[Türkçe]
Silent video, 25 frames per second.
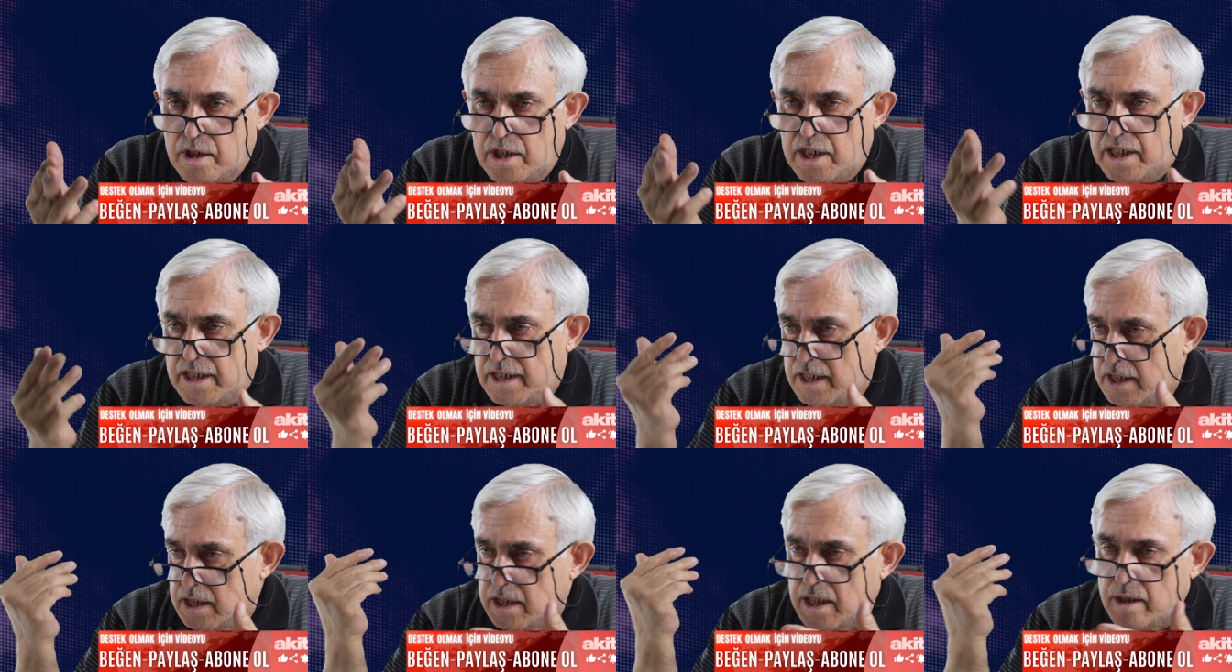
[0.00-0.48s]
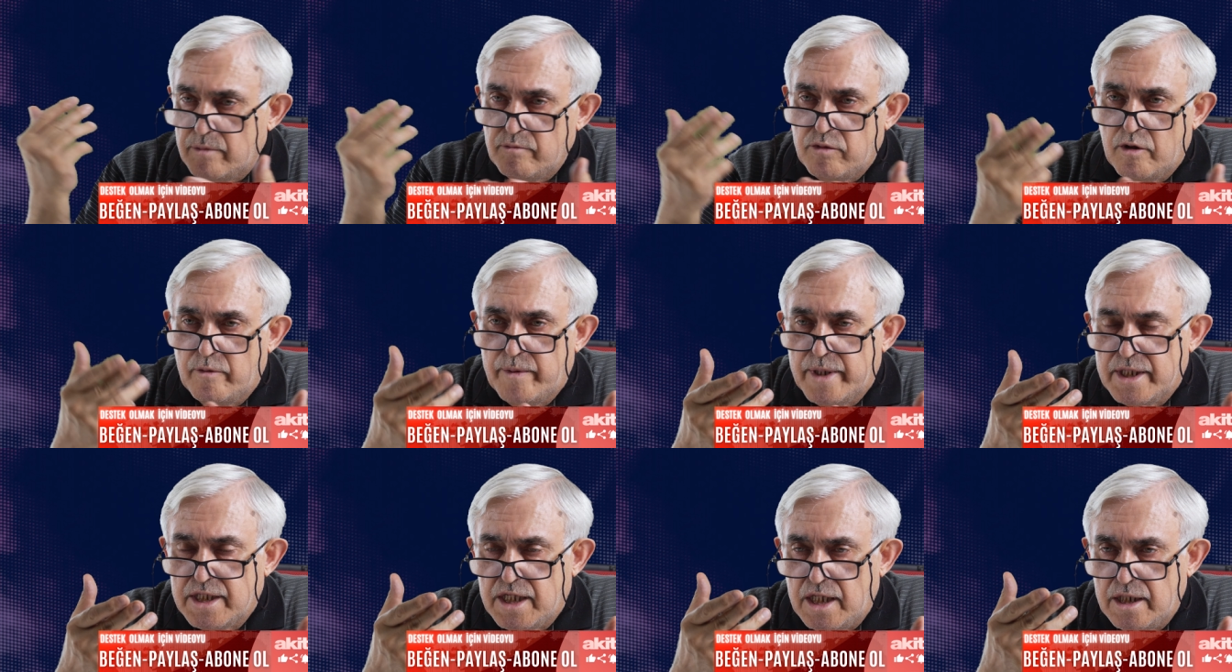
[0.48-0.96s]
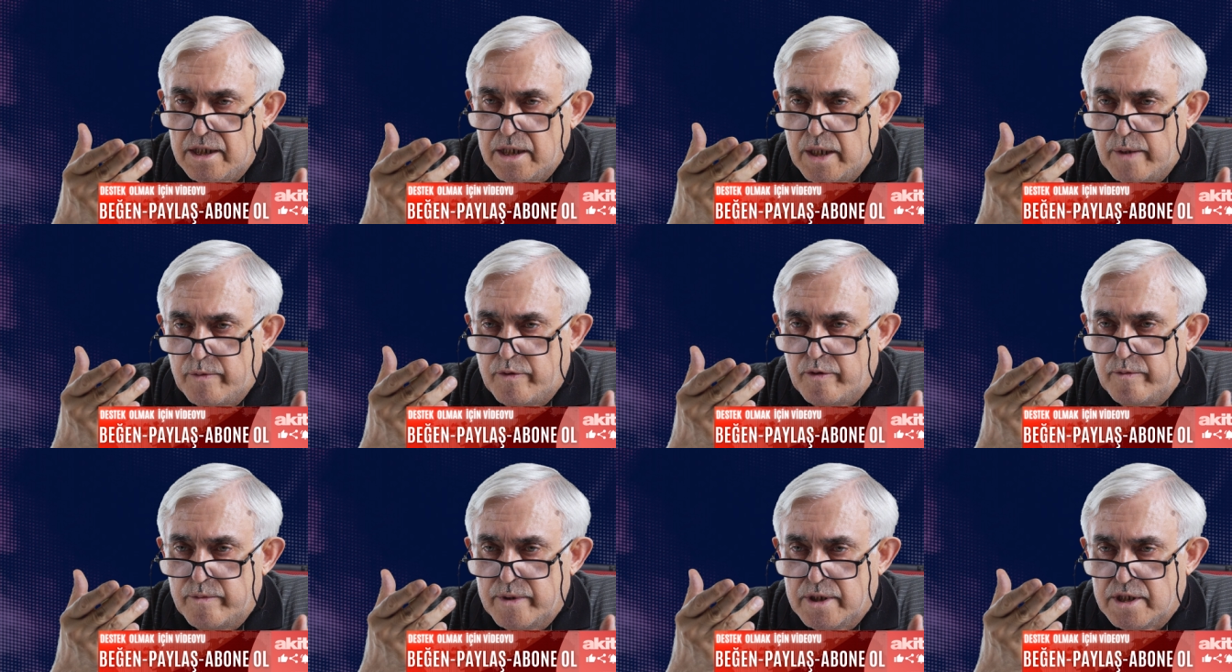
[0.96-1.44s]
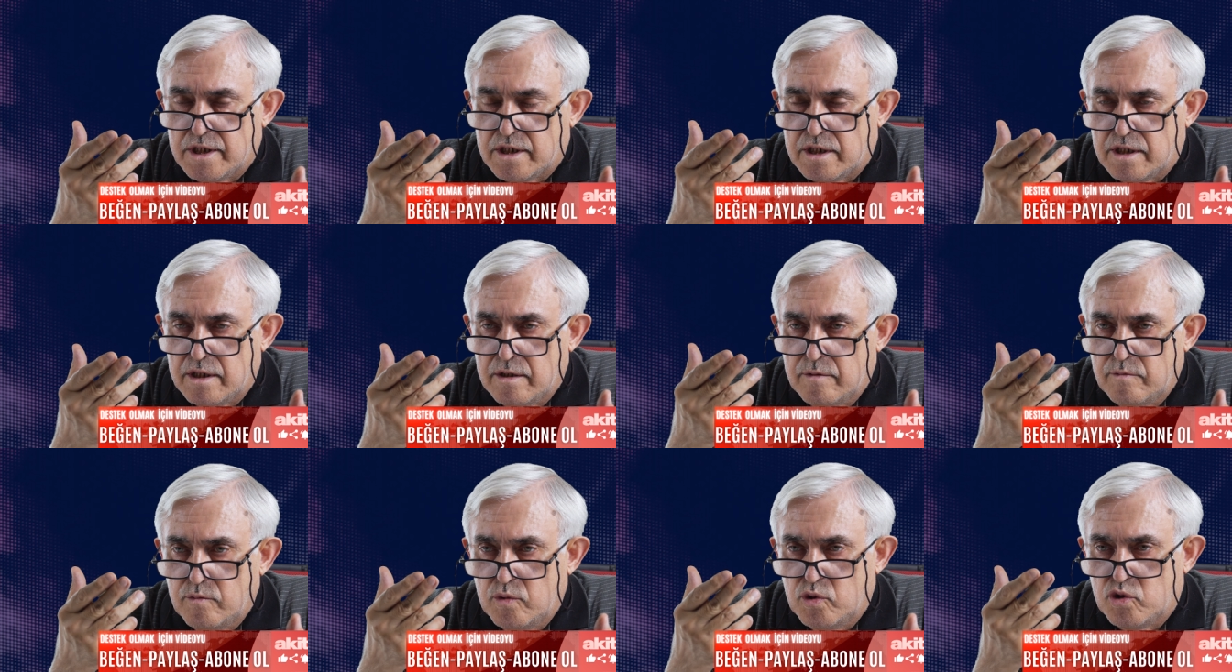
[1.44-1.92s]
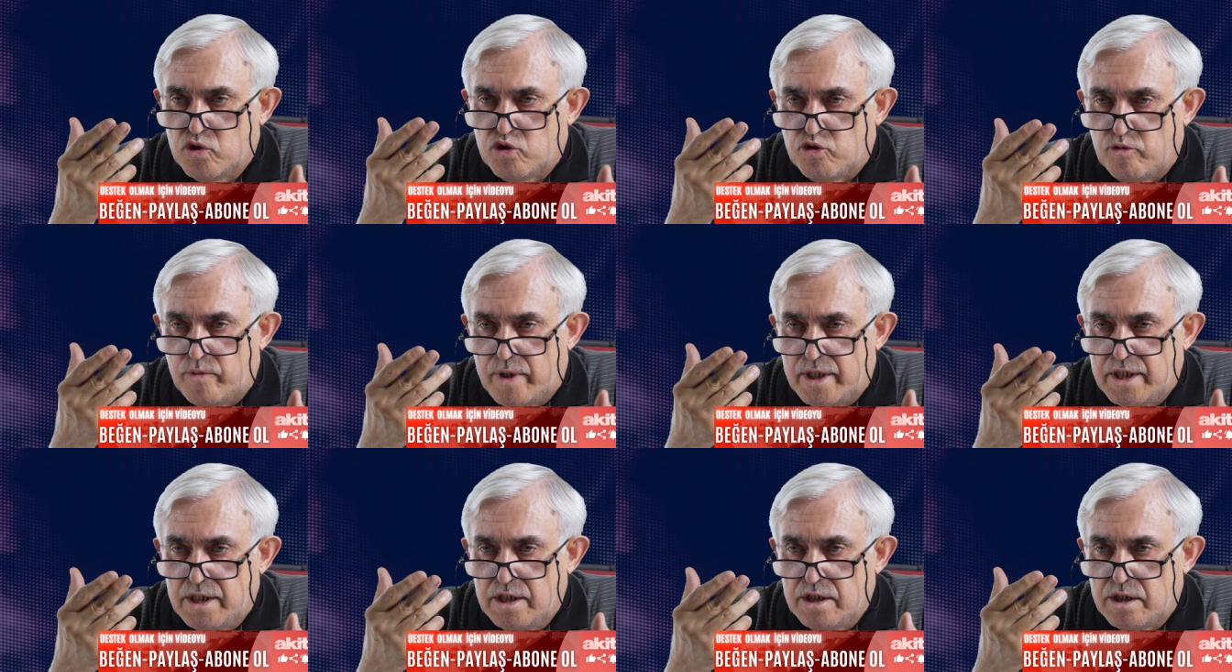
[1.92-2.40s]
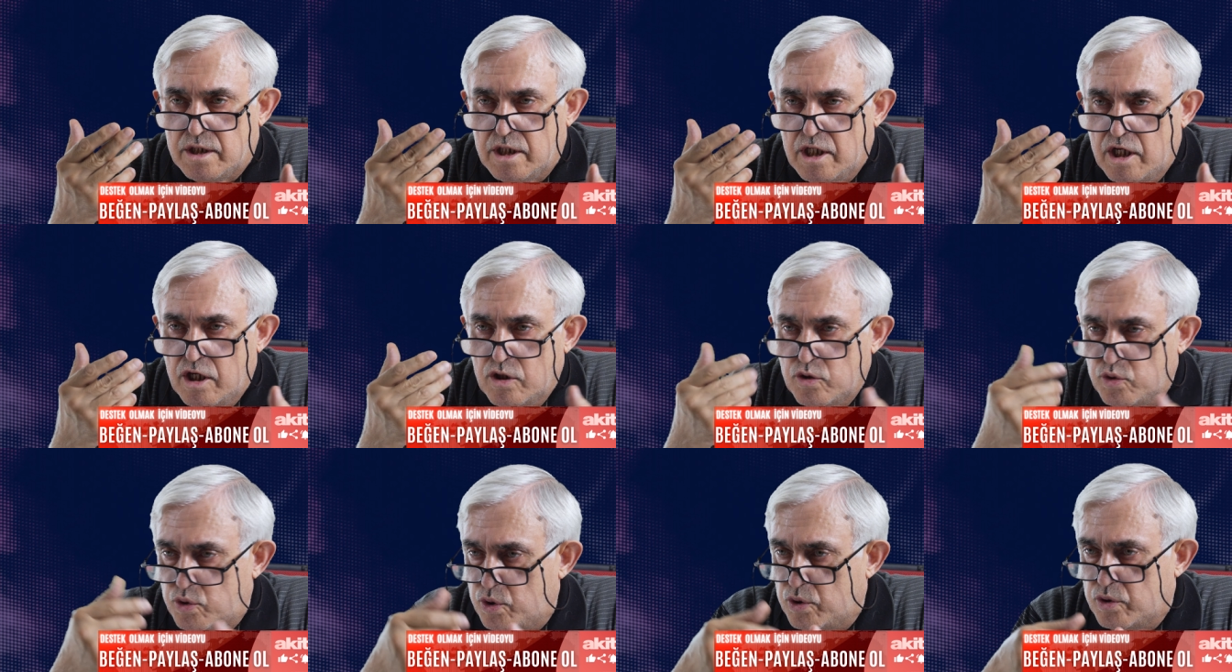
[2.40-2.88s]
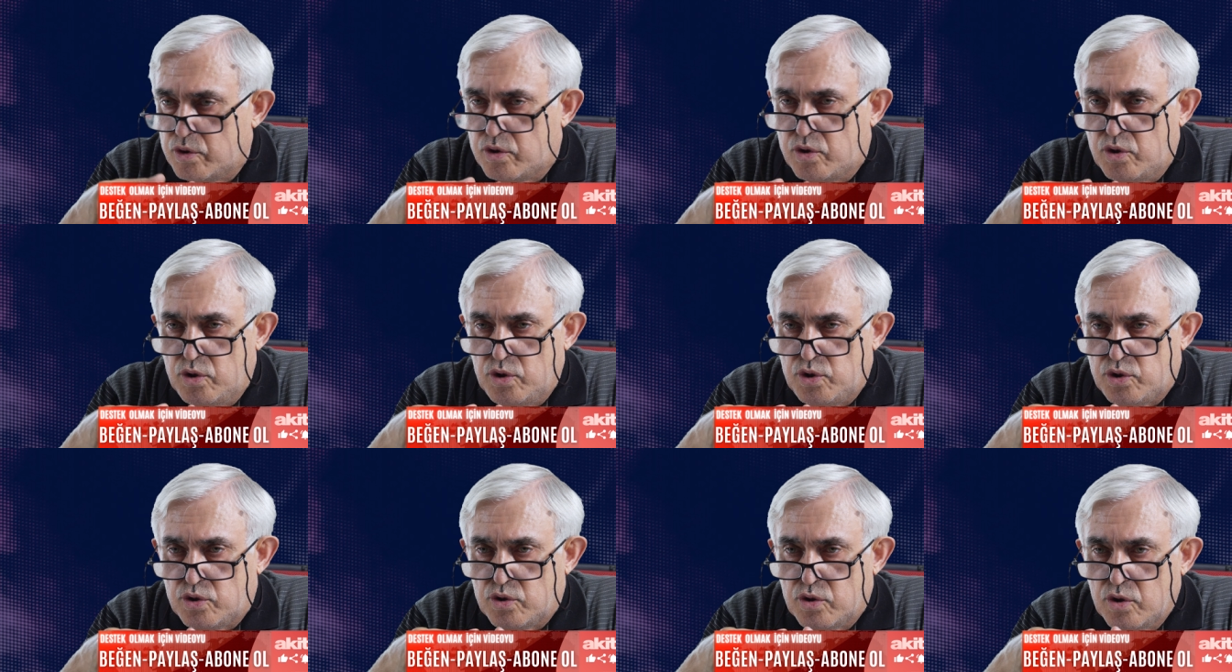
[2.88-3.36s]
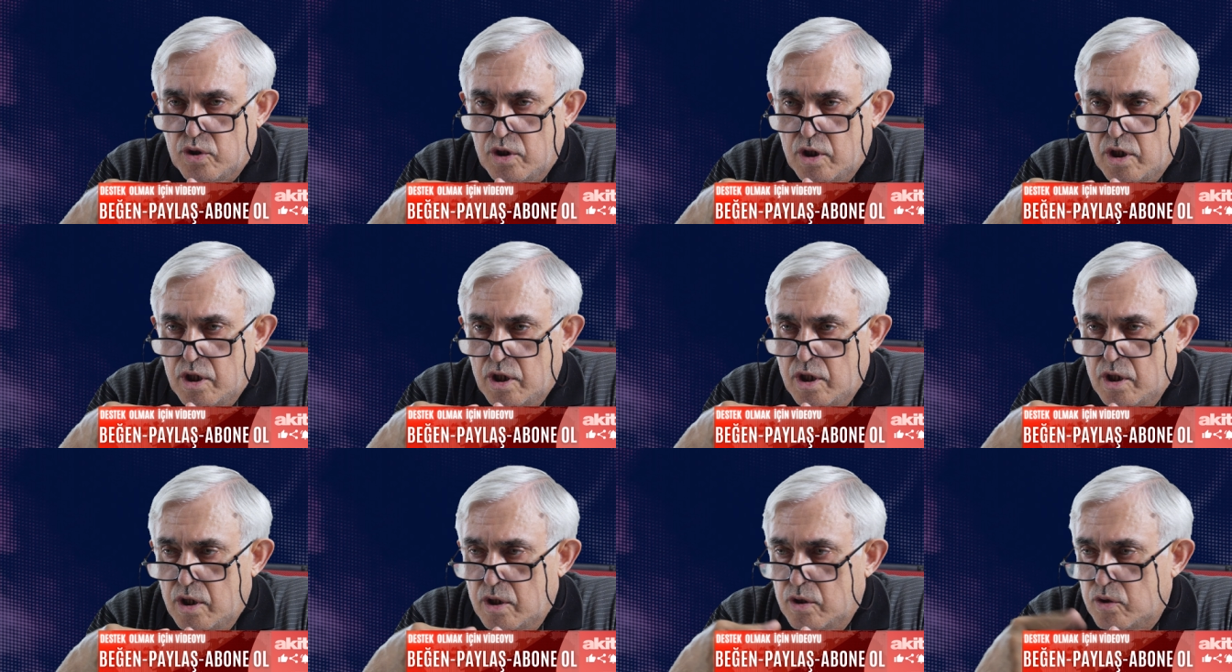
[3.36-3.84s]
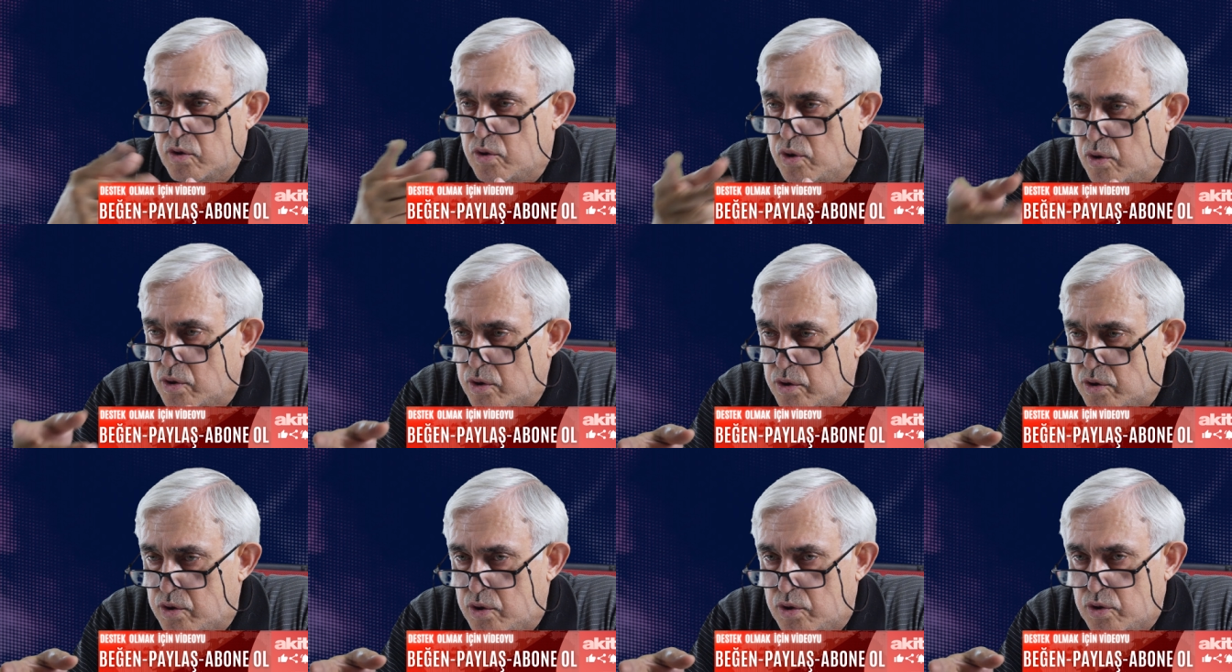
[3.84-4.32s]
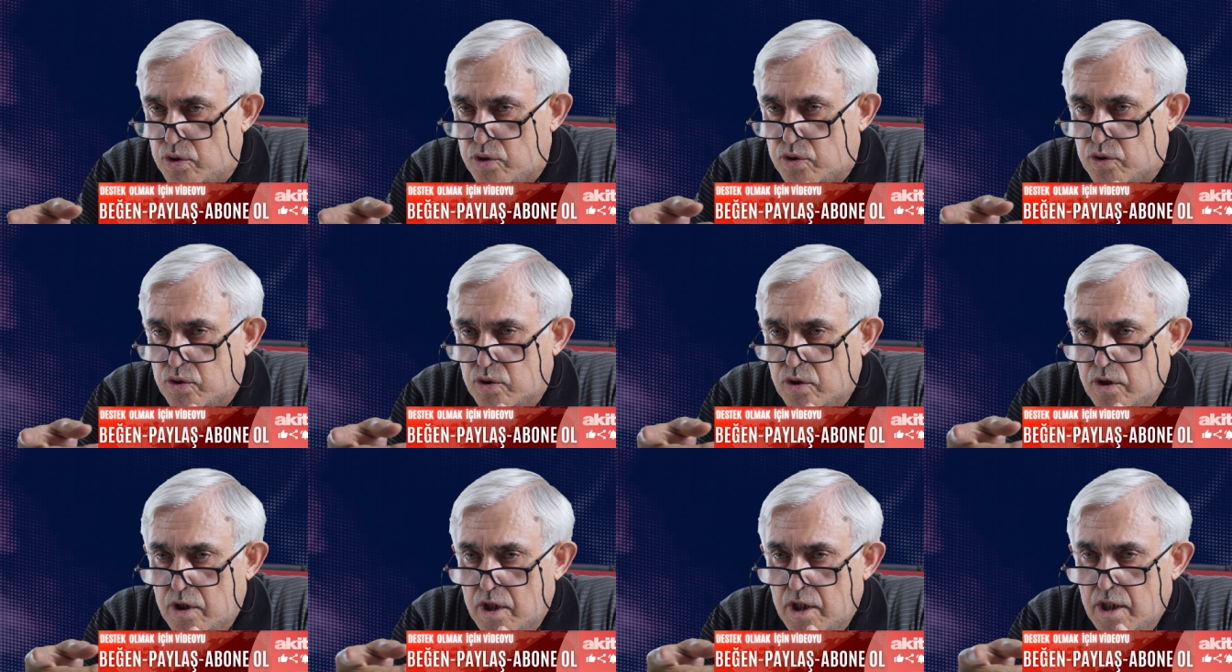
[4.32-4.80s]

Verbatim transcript: Anadan babadan hepimiz Müslümanız. Türküz, Kürdüz,